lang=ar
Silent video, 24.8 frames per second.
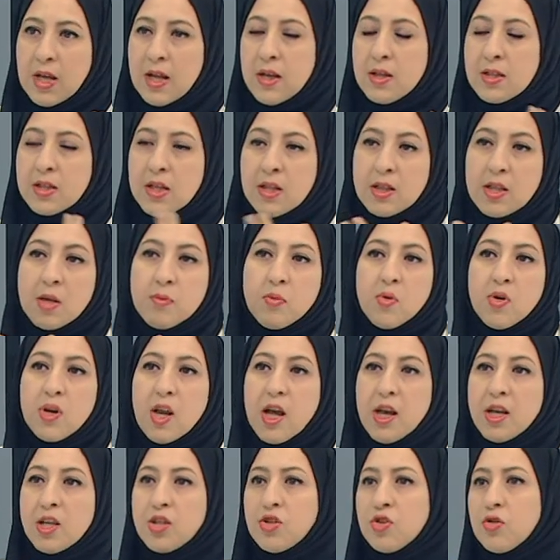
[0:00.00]
سا ديبون
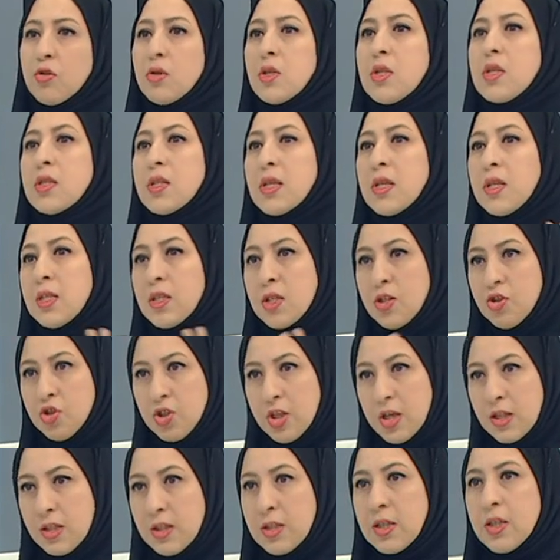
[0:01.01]
لا ريجيون اللي تقيس
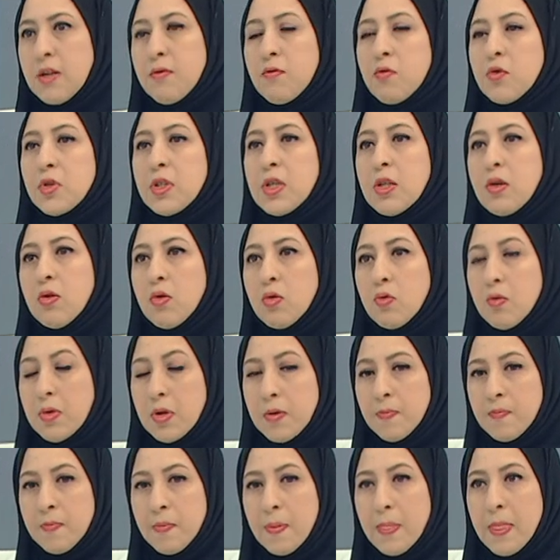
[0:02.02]
الجهاز التنفسي
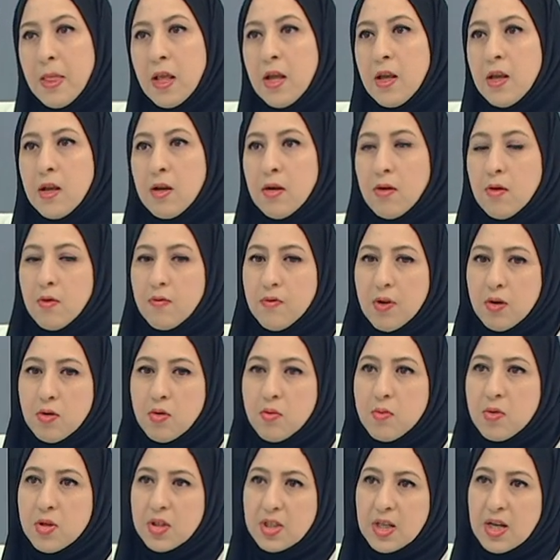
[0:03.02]
العلوي اون فا
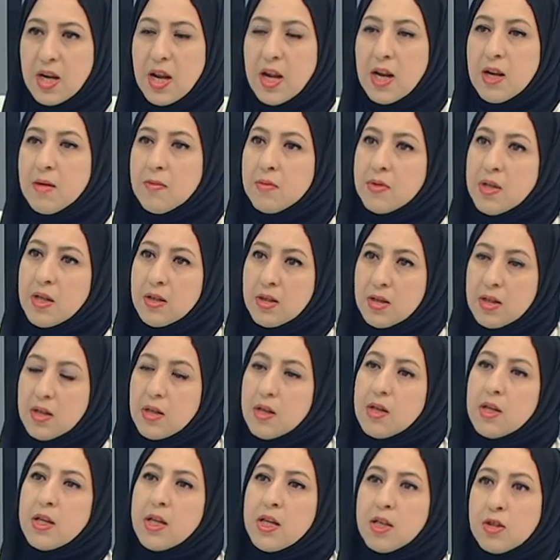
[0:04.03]
كومونسي راح نبدا
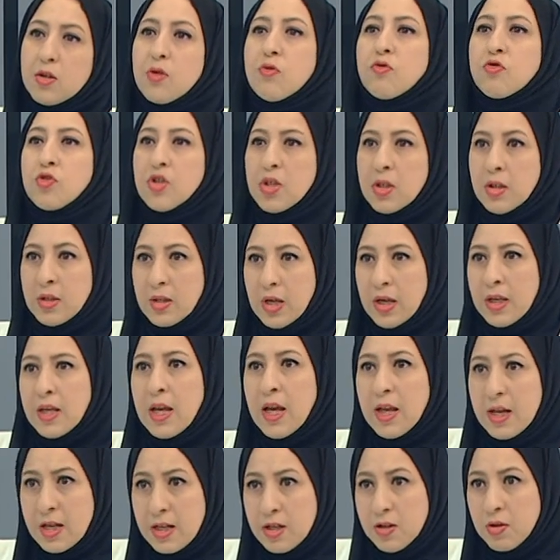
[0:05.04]
ندير لي زونجين
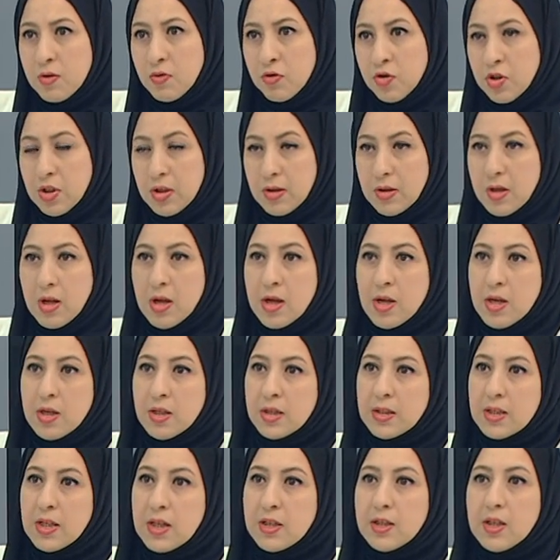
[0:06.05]
نحكي على لي زونجين
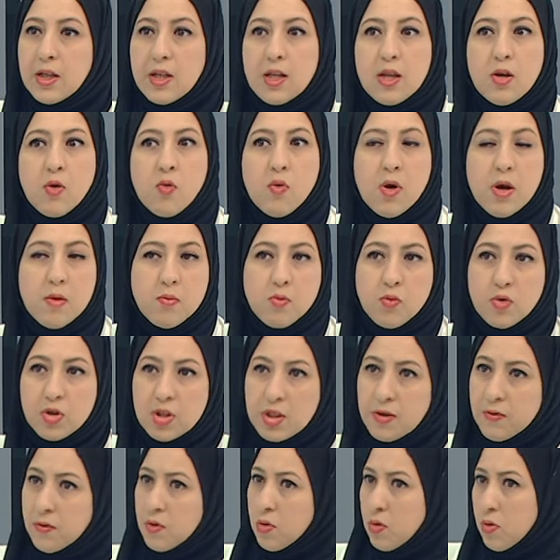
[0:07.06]
ستادير اللي هو
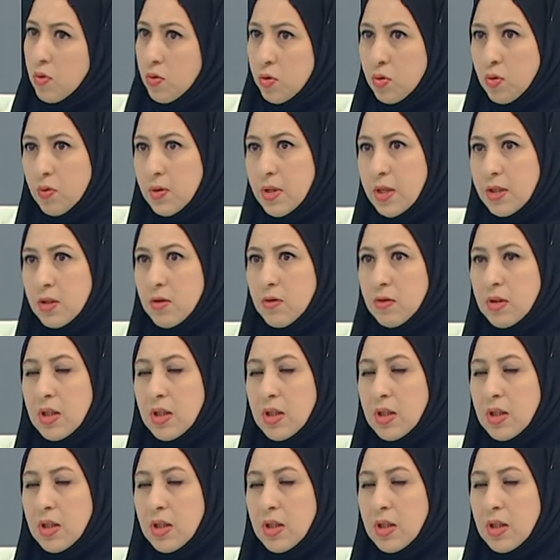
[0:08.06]
موتيف دو كونسلتاسيون